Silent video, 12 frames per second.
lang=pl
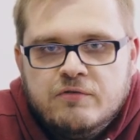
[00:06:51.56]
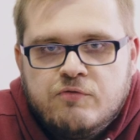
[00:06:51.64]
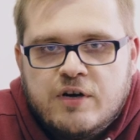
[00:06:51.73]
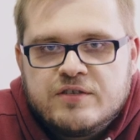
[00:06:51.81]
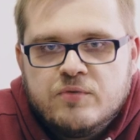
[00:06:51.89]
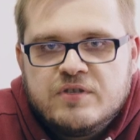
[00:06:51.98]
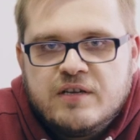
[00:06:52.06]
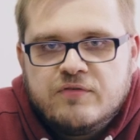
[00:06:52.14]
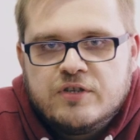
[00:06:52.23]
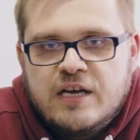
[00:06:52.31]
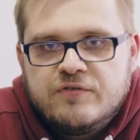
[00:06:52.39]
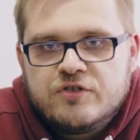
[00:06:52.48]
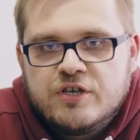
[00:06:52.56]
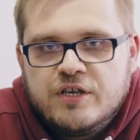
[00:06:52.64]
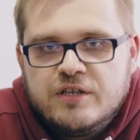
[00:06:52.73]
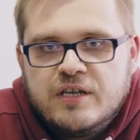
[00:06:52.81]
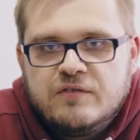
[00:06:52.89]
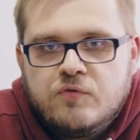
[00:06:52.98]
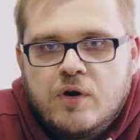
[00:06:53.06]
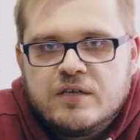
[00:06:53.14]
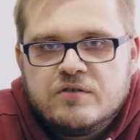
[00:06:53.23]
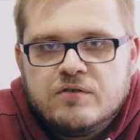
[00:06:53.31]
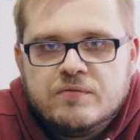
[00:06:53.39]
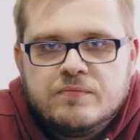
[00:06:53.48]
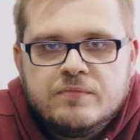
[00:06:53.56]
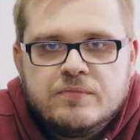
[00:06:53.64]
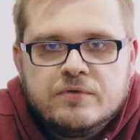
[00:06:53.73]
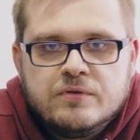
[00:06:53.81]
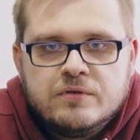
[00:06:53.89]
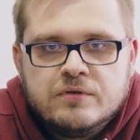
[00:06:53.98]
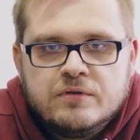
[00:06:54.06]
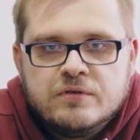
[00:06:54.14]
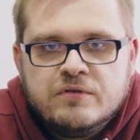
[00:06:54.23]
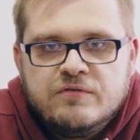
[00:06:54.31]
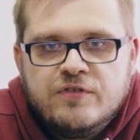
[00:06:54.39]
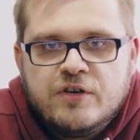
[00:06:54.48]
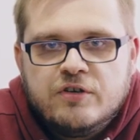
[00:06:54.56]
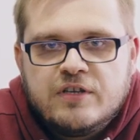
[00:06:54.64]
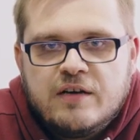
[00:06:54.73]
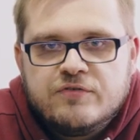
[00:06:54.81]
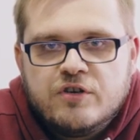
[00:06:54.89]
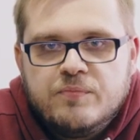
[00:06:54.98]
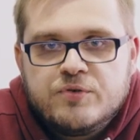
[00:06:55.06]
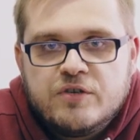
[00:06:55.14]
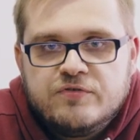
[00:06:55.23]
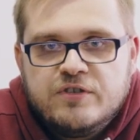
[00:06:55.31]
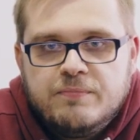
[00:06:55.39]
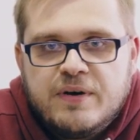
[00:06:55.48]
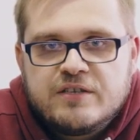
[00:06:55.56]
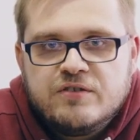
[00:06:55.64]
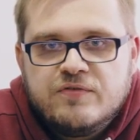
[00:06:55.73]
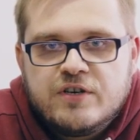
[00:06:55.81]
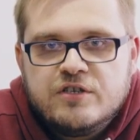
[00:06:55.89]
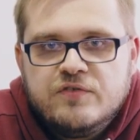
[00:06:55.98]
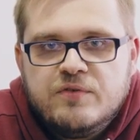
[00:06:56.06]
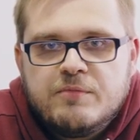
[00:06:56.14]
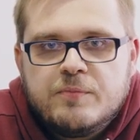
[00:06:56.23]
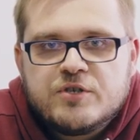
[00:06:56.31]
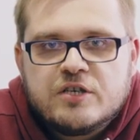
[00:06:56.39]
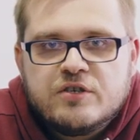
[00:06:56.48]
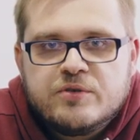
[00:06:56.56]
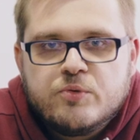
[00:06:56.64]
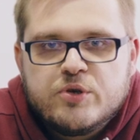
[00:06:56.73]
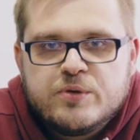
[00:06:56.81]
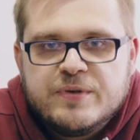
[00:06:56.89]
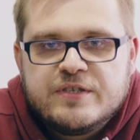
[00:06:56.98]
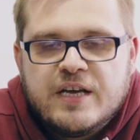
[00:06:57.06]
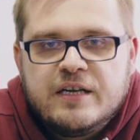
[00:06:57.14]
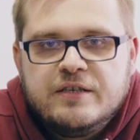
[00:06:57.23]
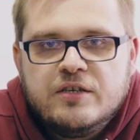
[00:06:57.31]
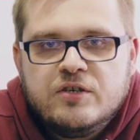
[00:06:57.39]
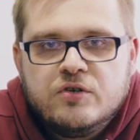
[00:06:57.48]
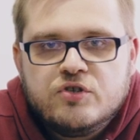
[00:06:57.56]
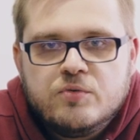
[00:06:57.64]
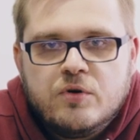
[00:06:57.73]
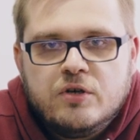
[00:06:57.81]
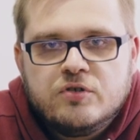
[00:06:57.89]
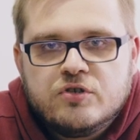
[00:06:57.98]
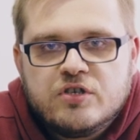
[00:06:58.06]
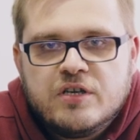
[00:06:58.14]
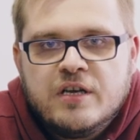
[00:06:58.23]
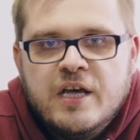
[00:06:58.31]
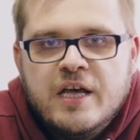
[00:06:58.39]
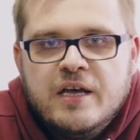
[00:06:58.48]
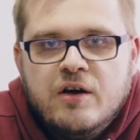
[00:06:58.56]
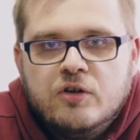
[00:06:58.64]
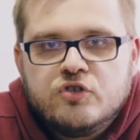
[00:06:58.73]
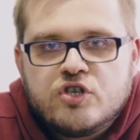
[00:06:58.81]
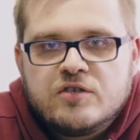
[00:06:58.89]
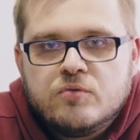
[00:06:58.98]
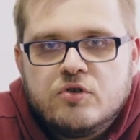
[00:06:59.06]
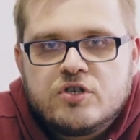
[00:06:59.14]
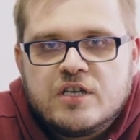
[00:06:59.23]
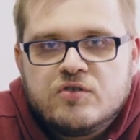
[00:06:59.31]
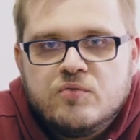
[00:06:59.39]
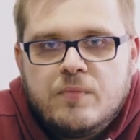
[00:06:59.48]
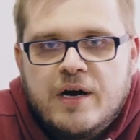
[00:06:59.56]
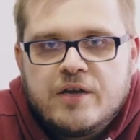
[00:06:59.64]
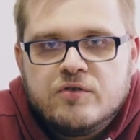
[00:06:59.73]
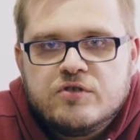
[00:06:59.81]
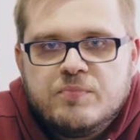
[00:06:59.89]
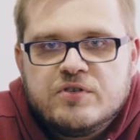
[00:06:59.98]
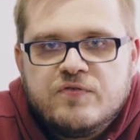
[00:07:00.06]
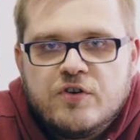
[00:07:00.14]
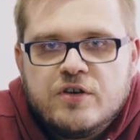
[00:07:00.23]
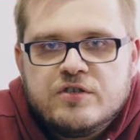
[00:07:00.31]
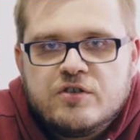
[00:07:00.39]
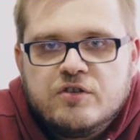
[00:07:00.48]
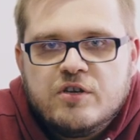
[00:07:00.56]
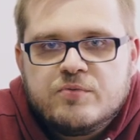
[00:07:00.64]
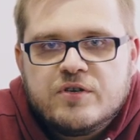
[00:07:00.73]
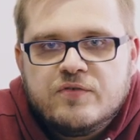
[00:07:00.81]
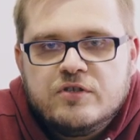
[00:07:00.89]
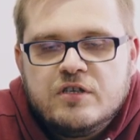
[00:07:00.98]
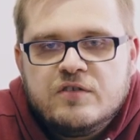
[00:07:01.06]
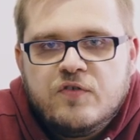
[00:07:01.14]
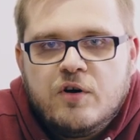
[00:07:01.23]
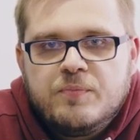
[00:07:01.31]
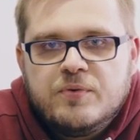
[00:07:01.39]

władzy ustawodawczej nad władzą y, wykonawczą, w tym bardzo wrażliwym obszarze służb specjalnych, chodziło o to, że od czasu do czasu, mając po swojej stronie przewodnictwo,